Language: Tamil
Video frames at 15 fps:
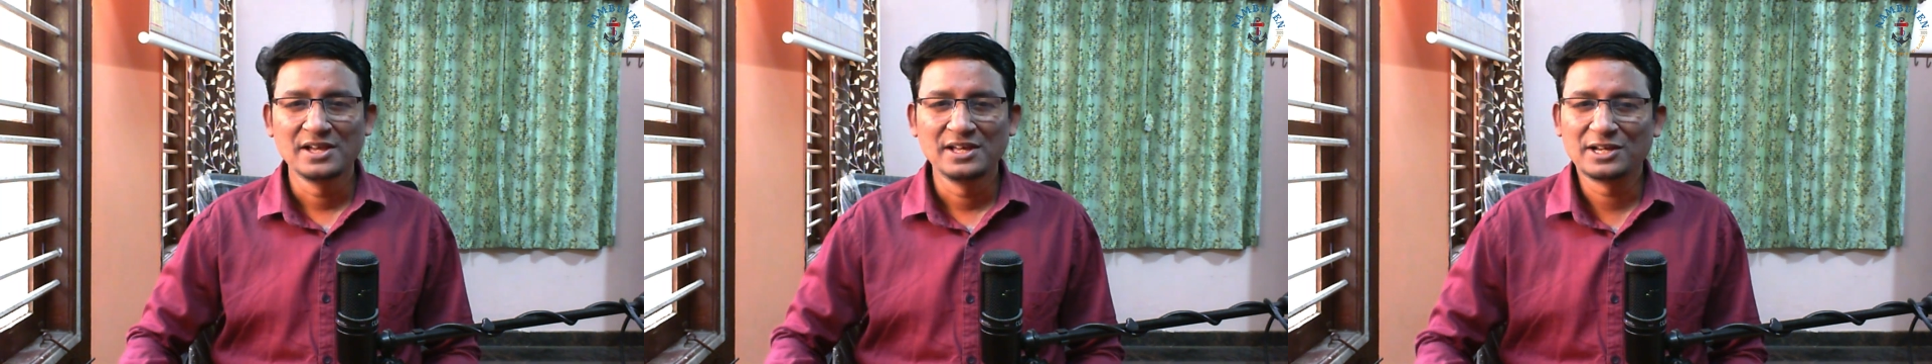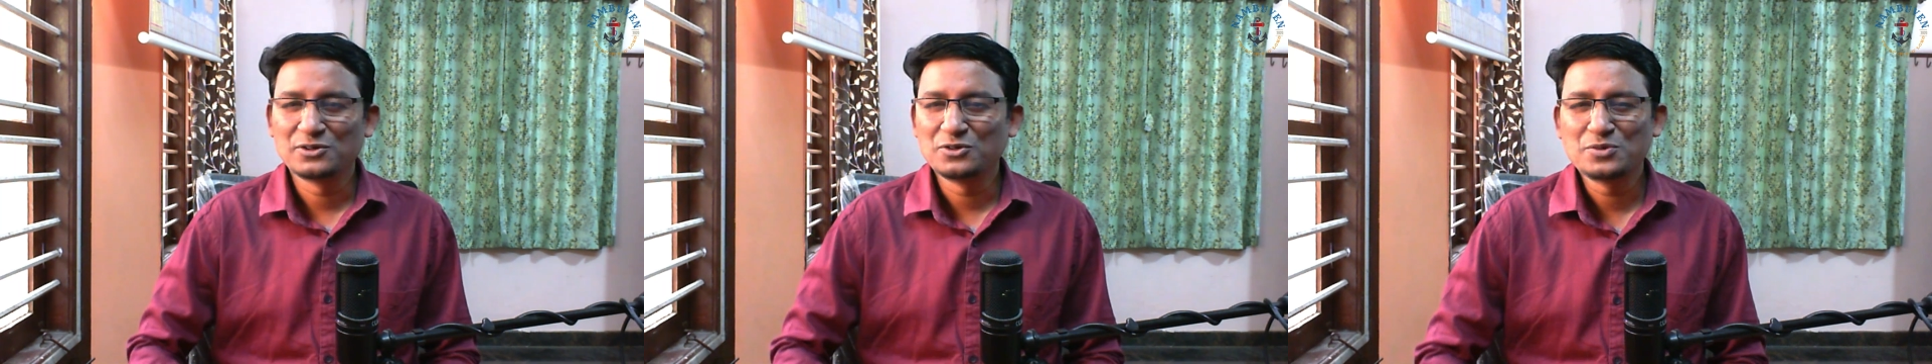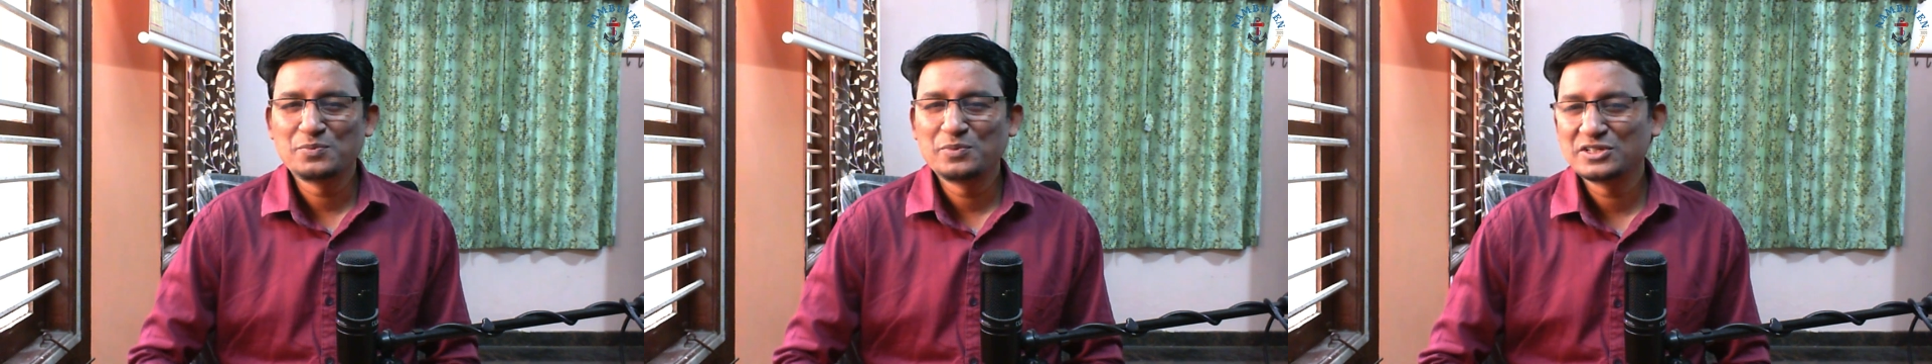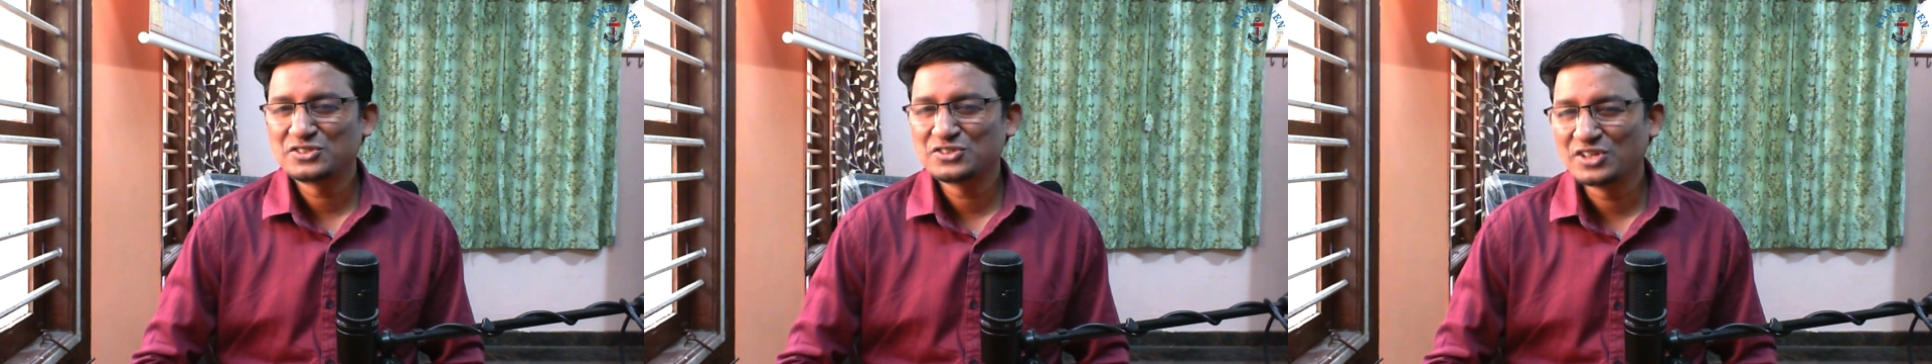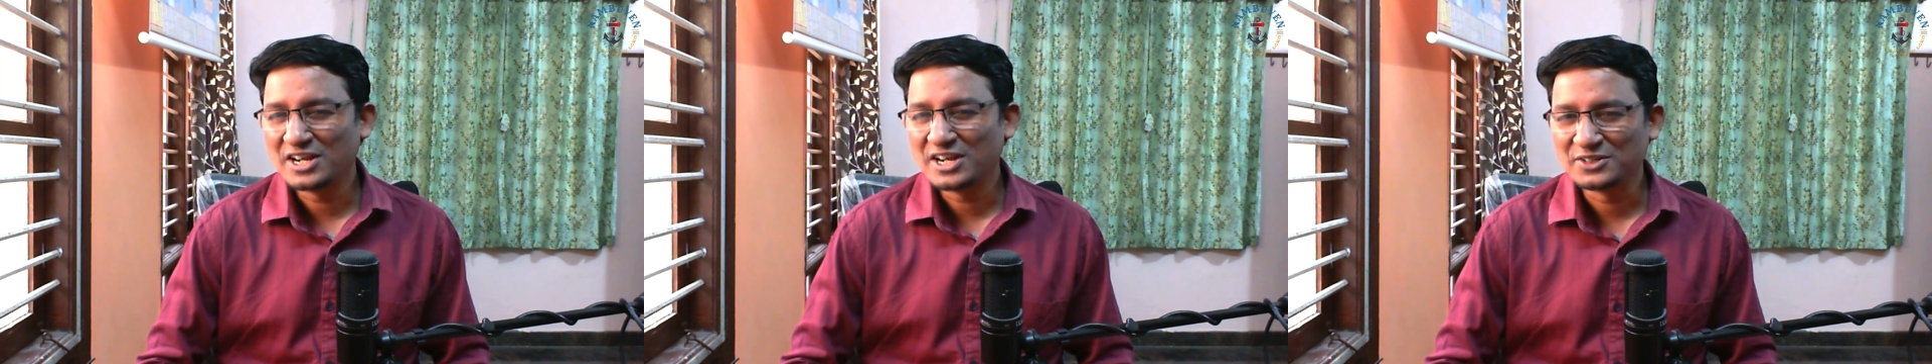எங்களோட
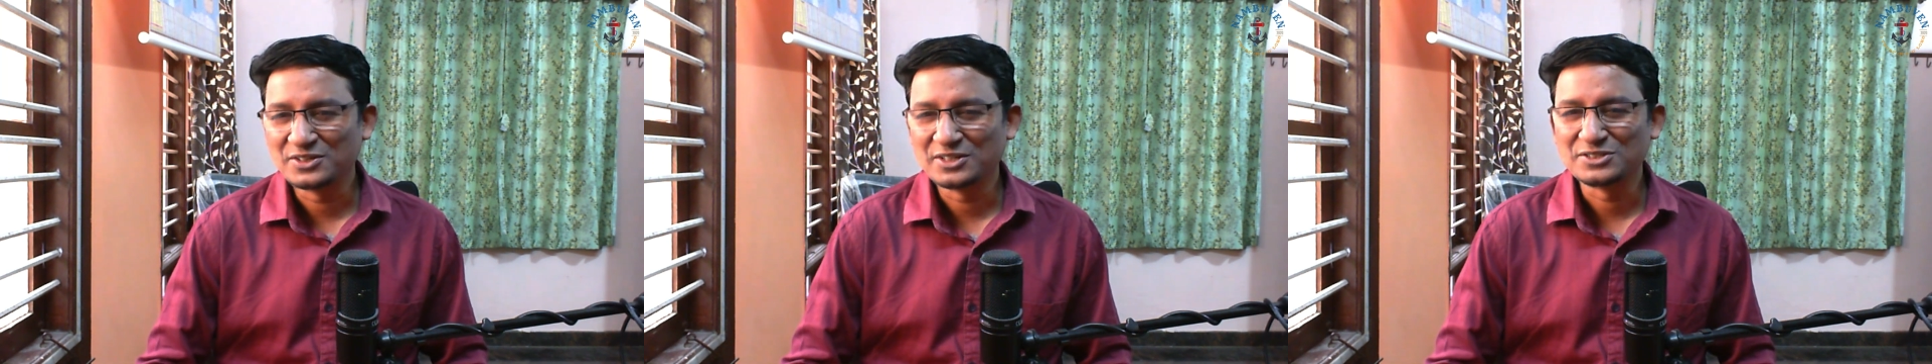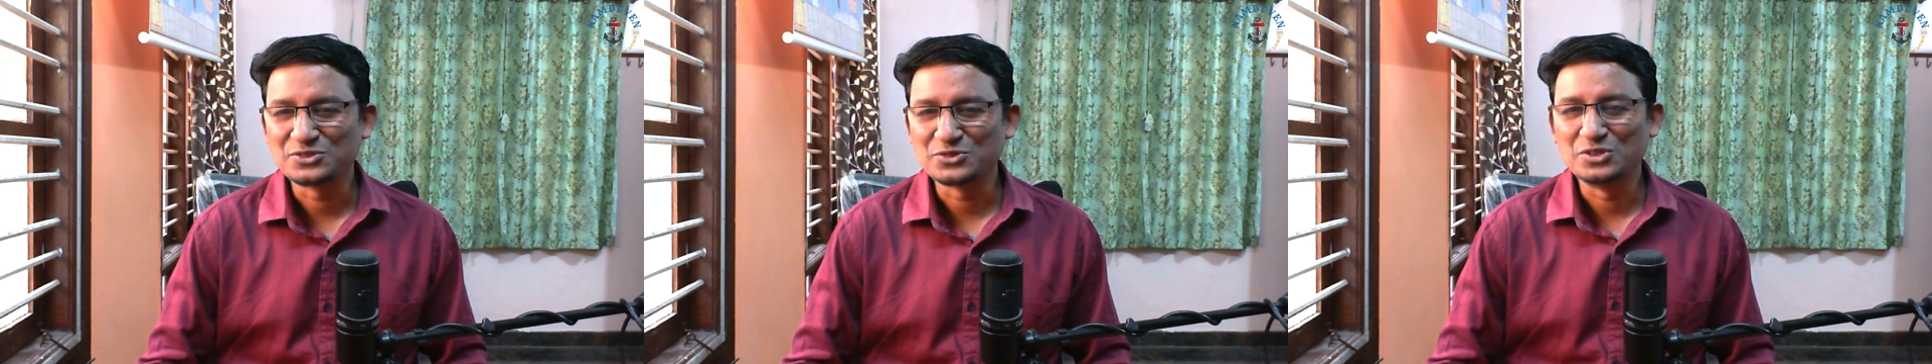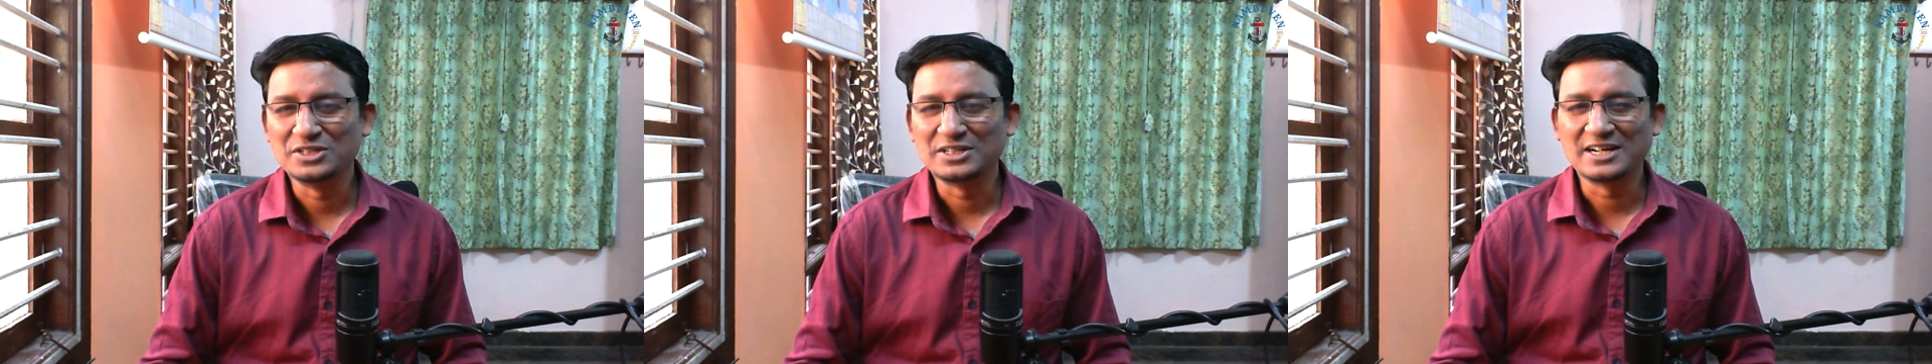பேசுங்க ஆண்டவரன் சொல்லி